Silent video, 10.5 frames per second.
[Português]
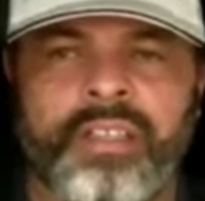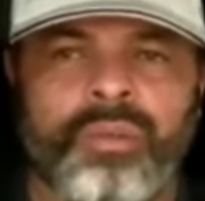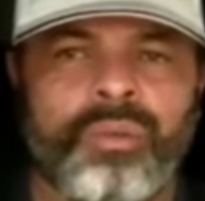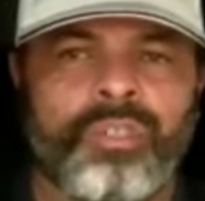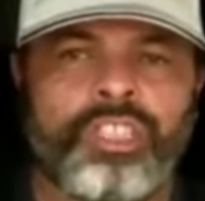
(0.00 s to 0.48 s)

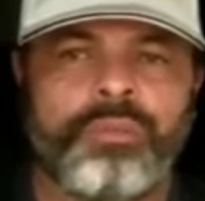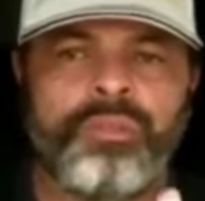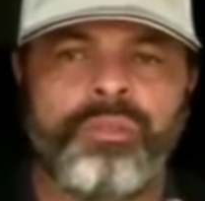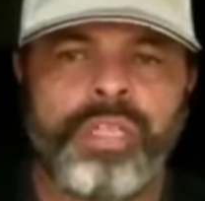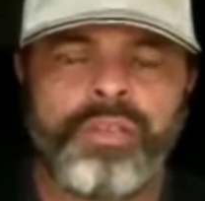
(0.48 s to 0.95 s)
o último
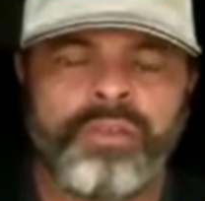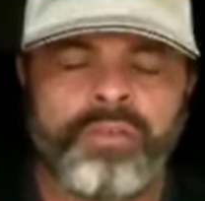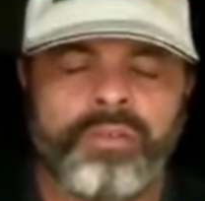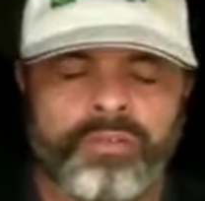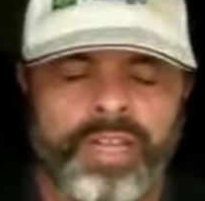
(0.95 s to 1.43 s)

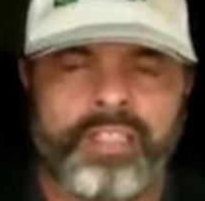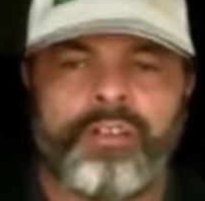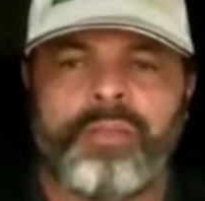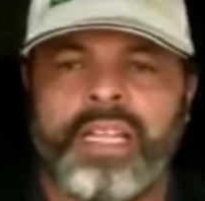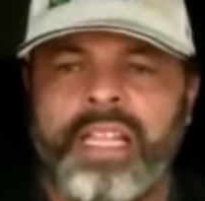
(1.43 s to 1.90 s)
domingo vai
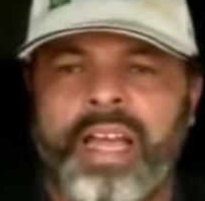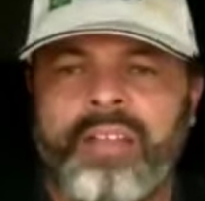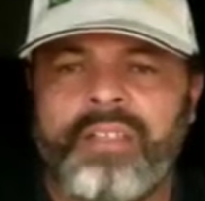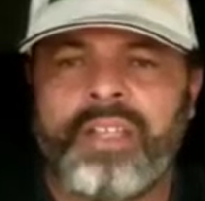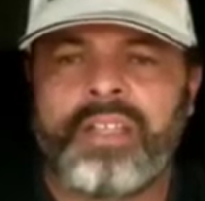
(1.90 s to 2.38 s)
ter uma
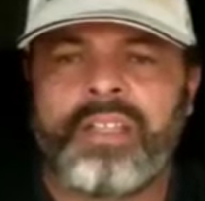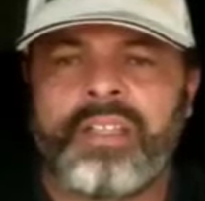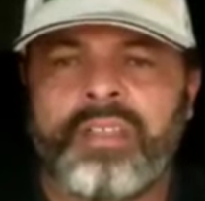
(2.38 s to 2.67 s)
live